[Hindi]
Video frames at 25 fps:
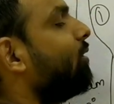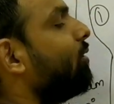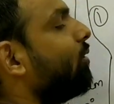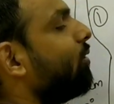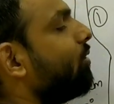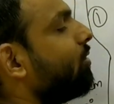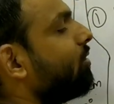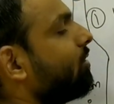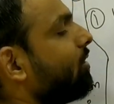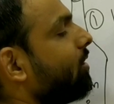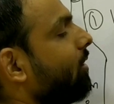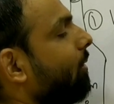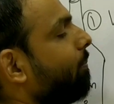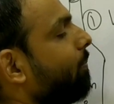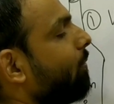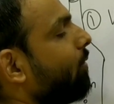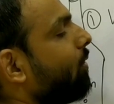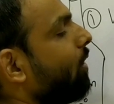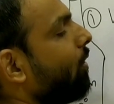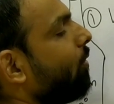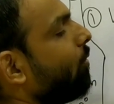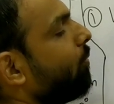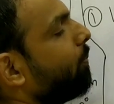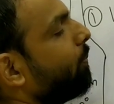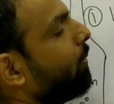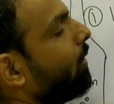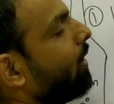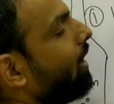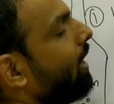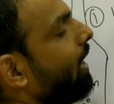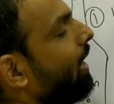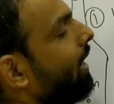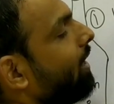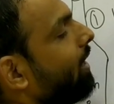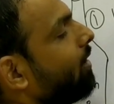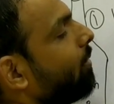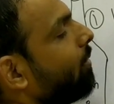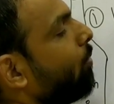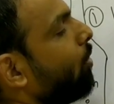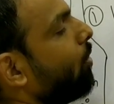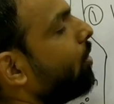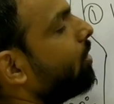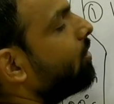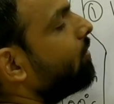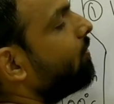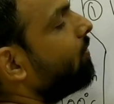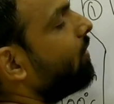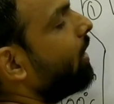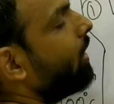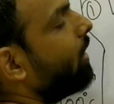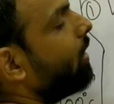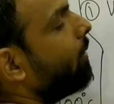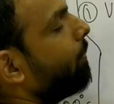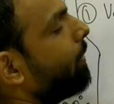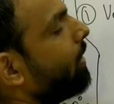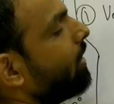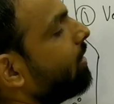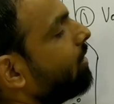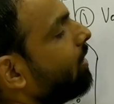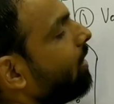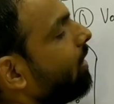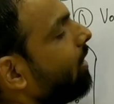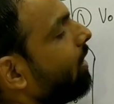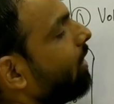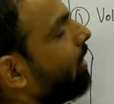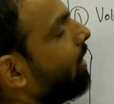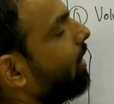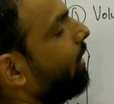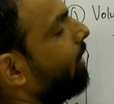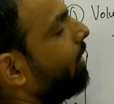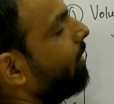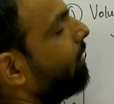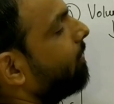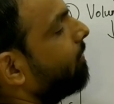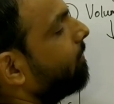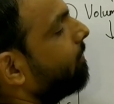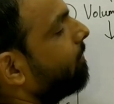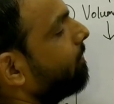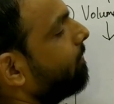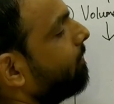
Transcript: तो सबके ऊपर एटमोस्फेरिक प्रेशर लग रहा है